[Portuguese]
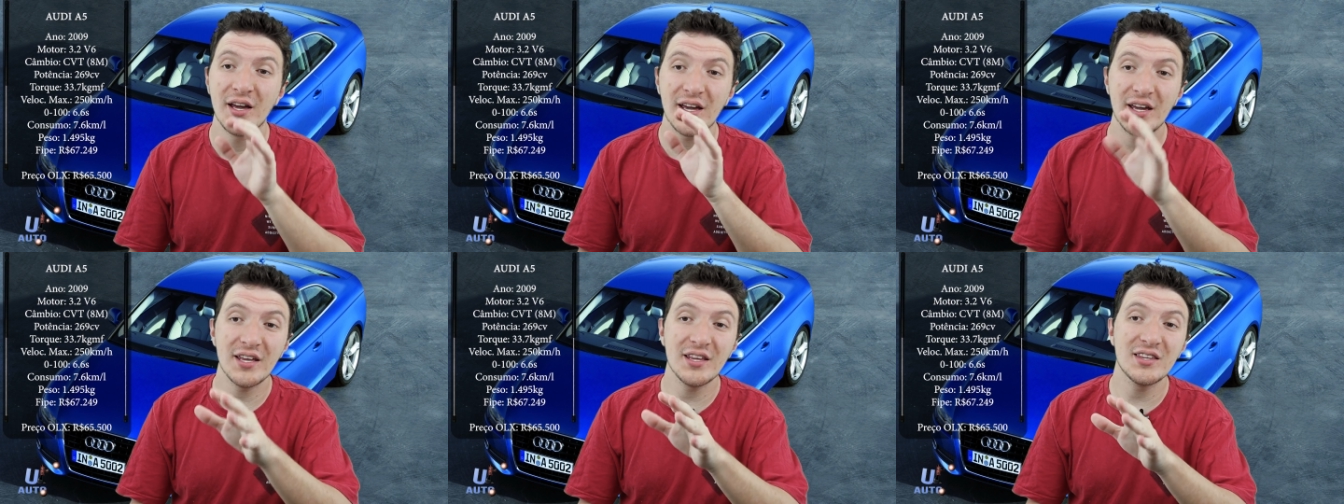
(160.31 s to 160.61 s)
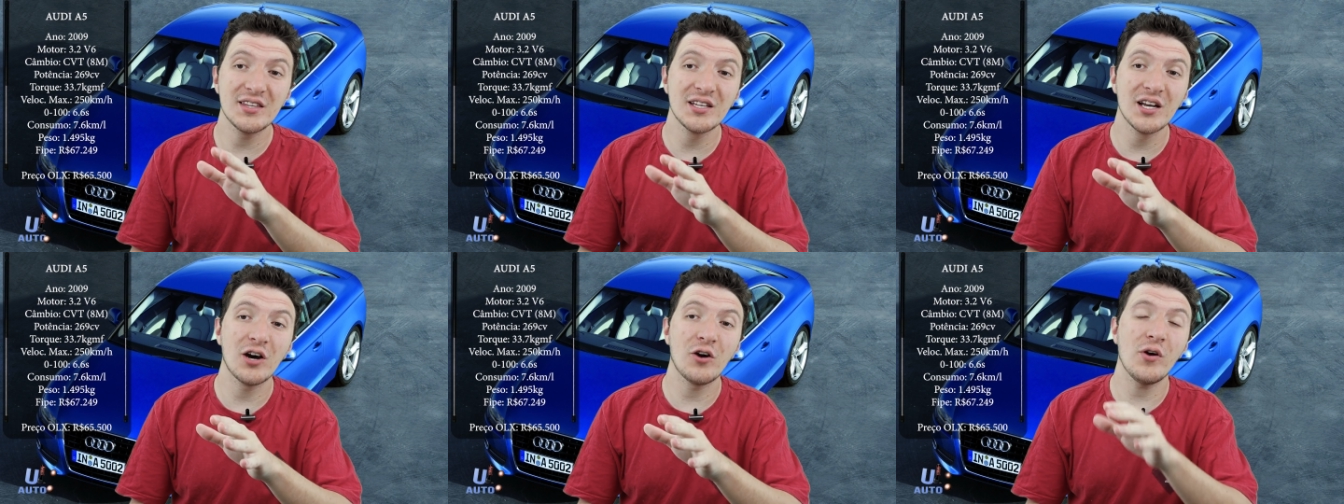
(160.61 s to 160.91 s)

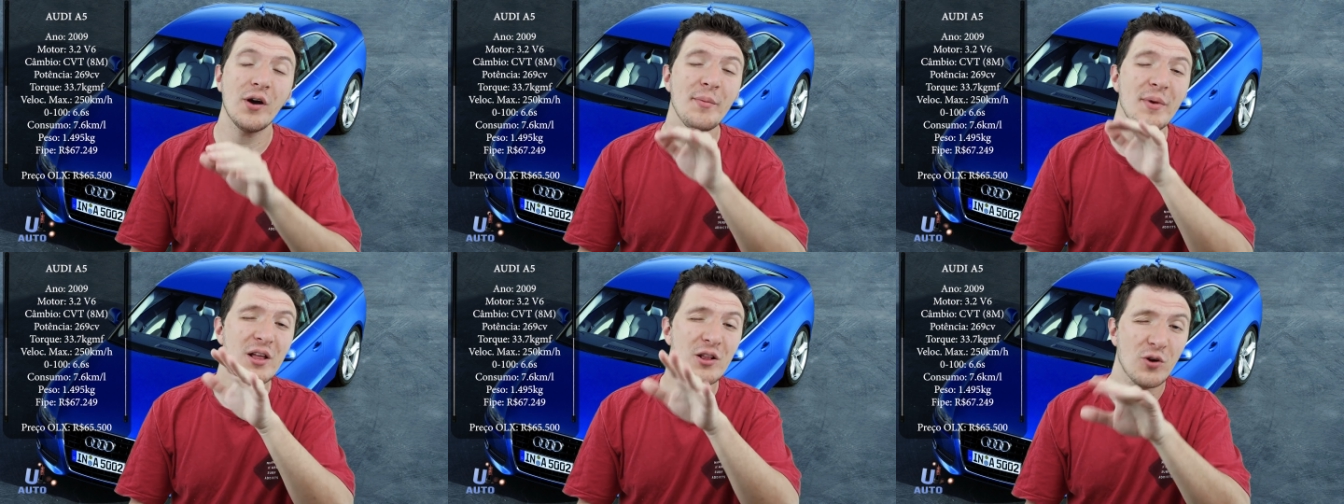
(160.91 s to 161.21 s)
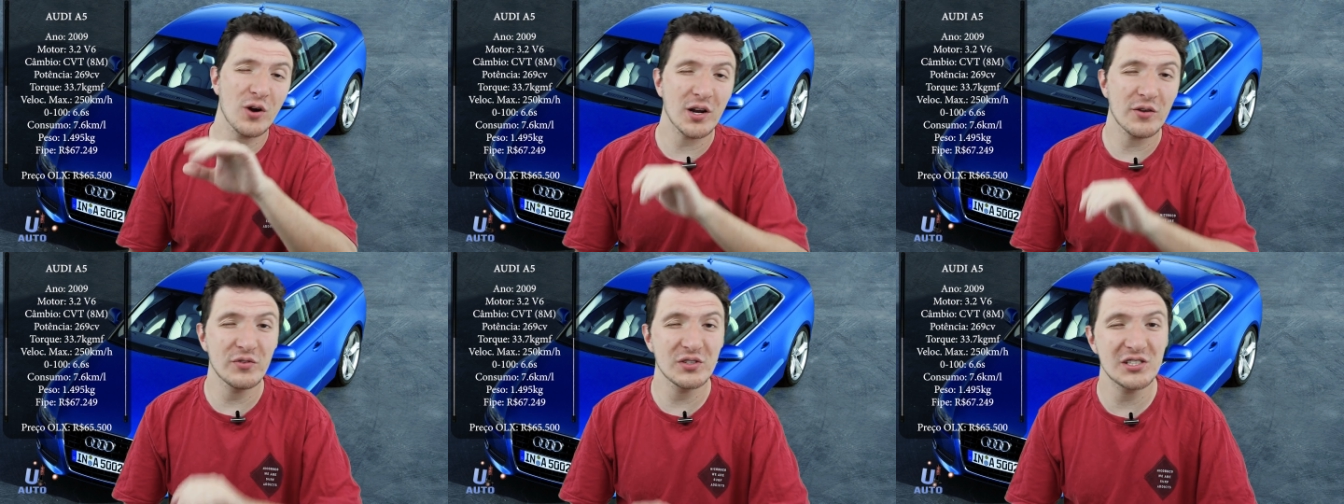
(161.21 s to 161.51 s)
Então é
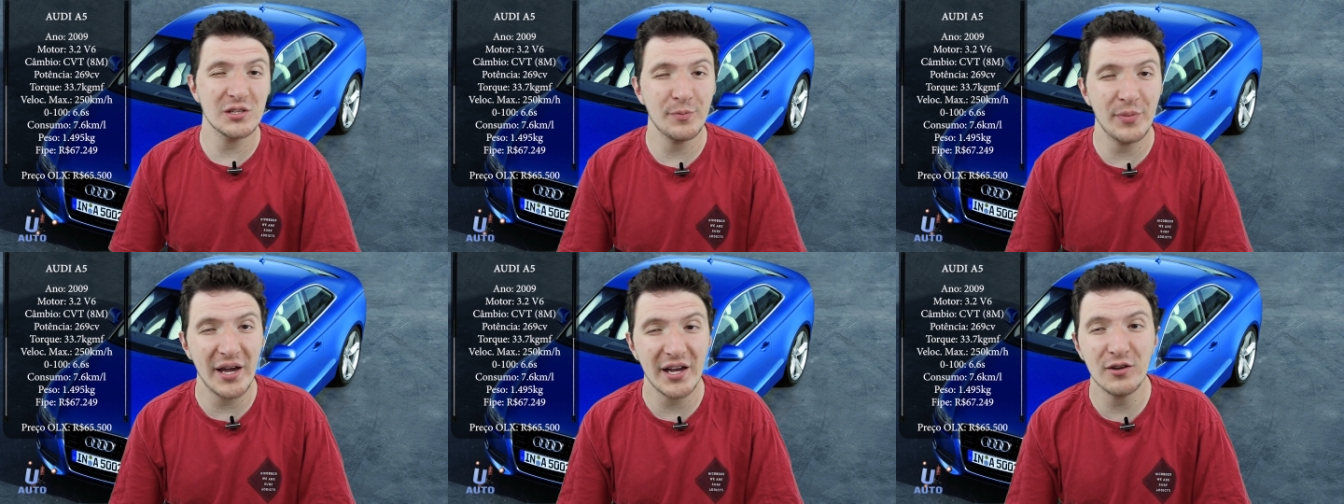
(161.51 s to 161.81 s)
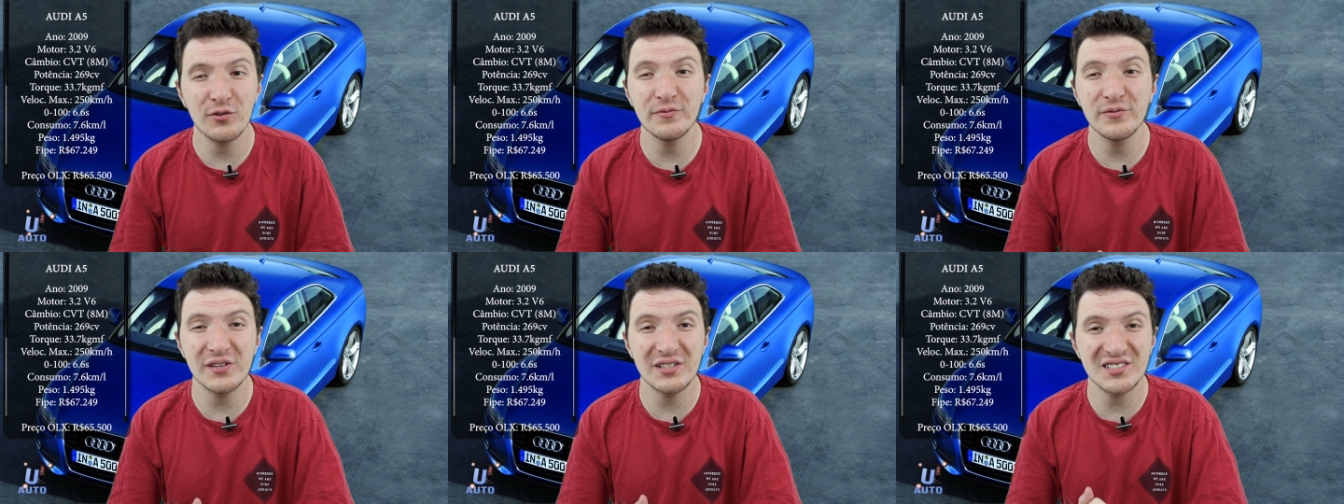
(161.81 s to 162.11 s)
melhor que você
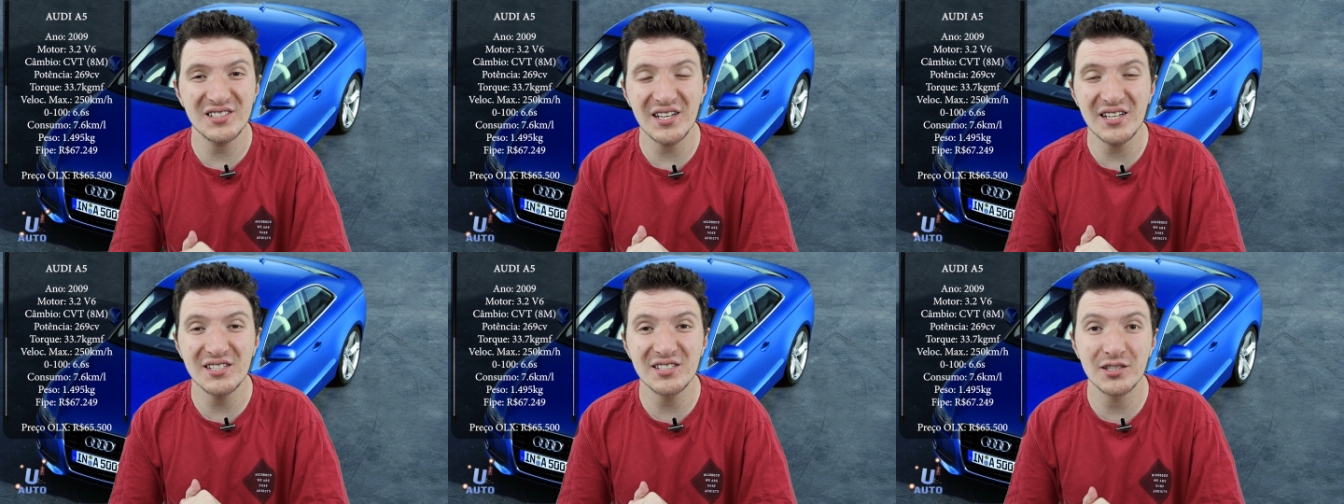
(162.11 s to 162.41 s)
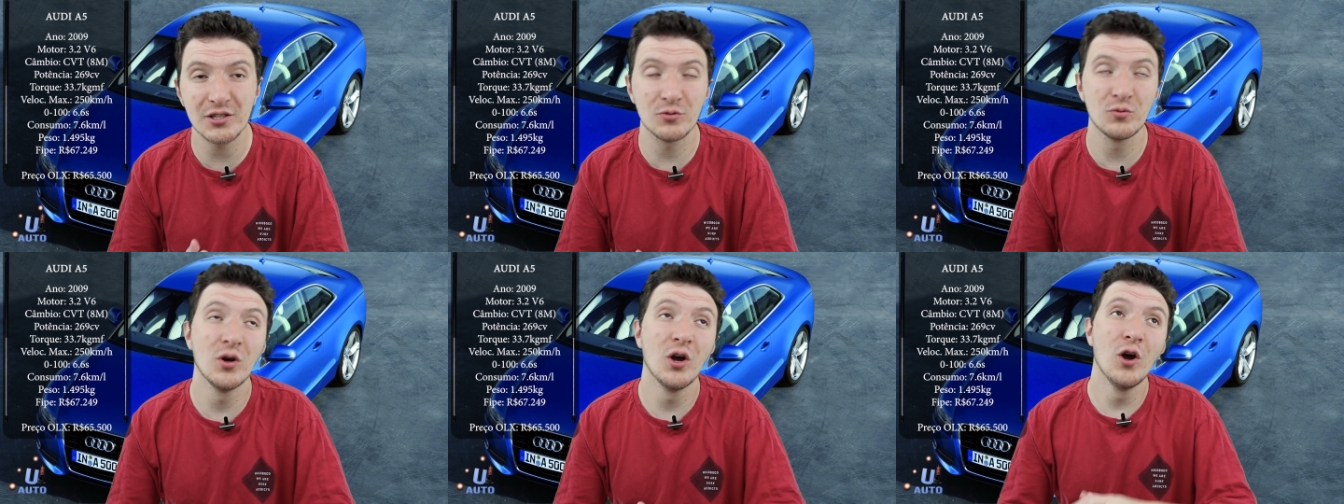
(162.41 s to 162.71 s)
pegue o
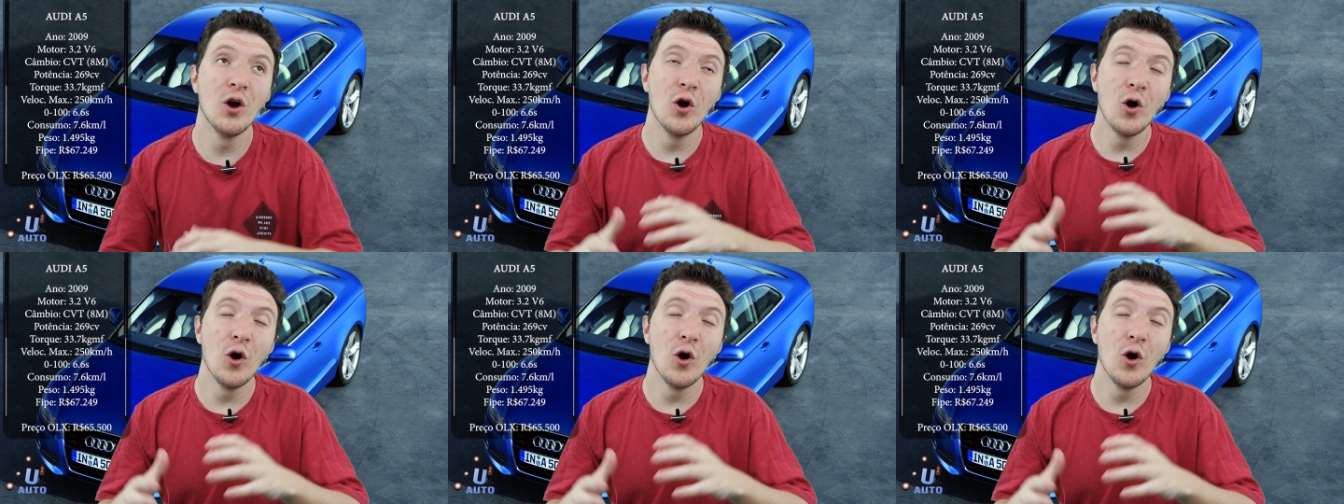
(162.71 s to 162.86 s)
V6.